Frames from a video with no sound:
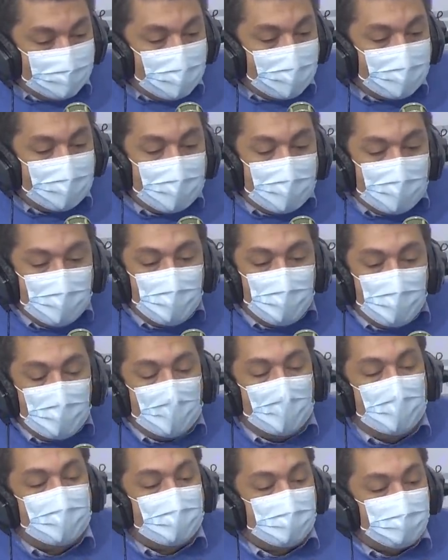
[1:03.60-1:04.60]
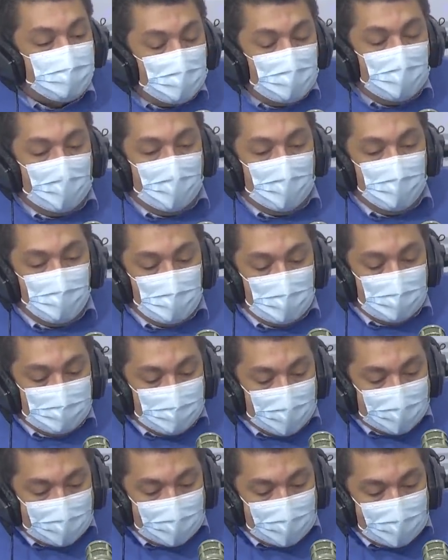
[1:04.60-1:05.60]
هذايا هو الرجل او
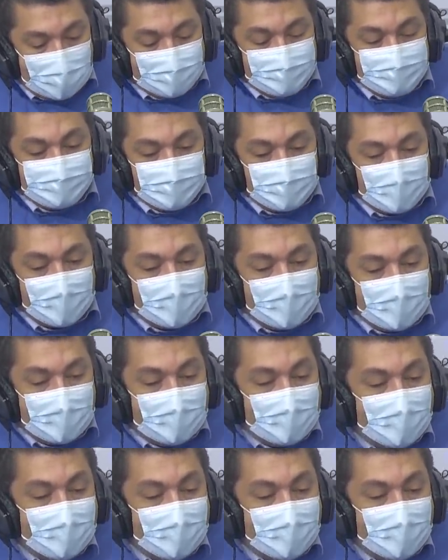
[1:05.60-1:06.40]
المراه آه،